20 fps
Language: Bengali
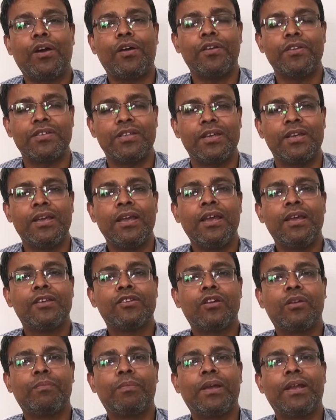কোথাও হয়েছে
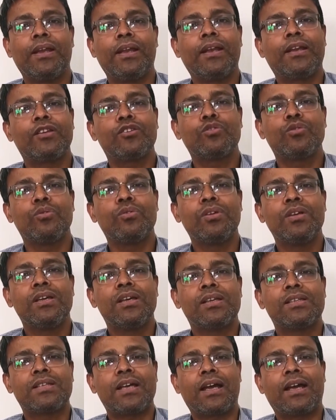ধর ব্রেনের কিছু
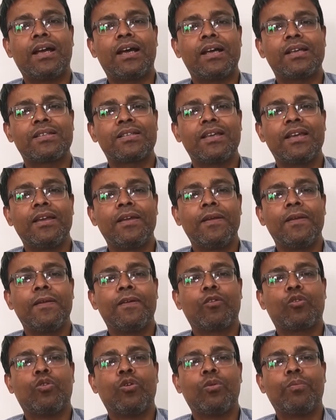জায়গা আছে
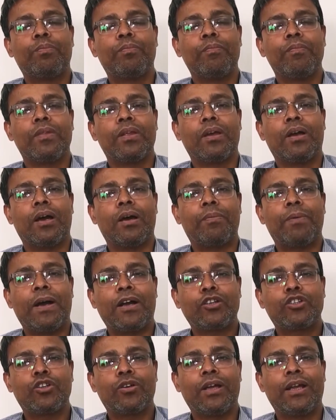খুব
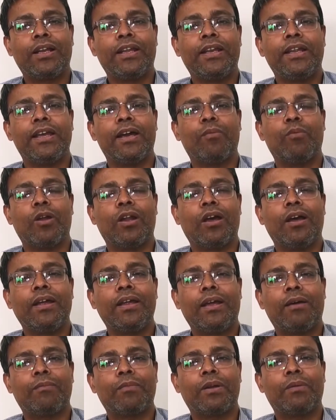ফাংশনাল এরিয়া বলা
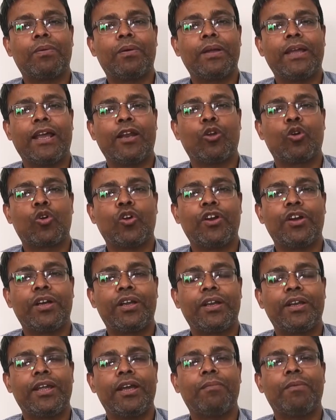হয় আমরা
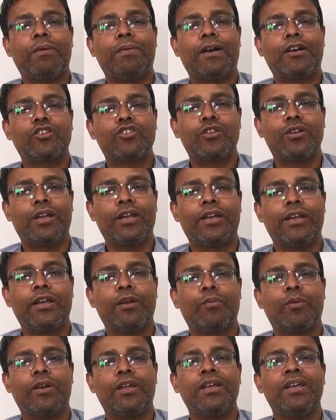অ্যালোকোয়েন্ট এরিয়া বা ফাংশনাল
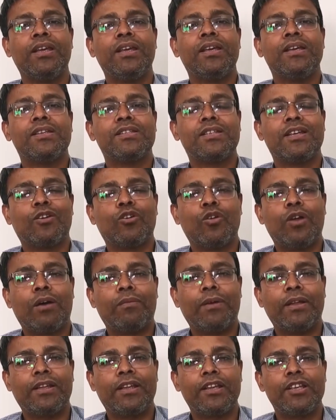এরিয়া বলি যেগুলো
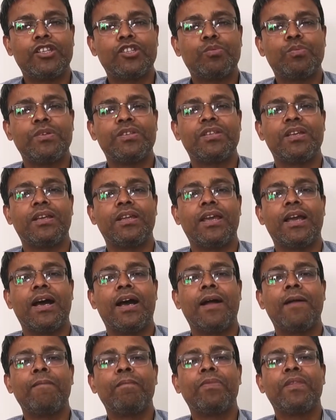আমাদের স্পিস
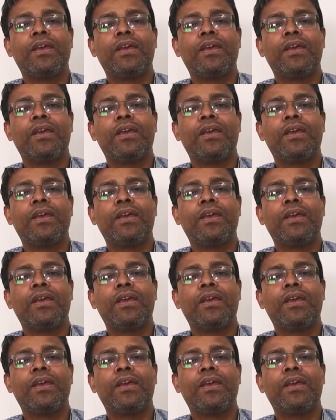এরিয়া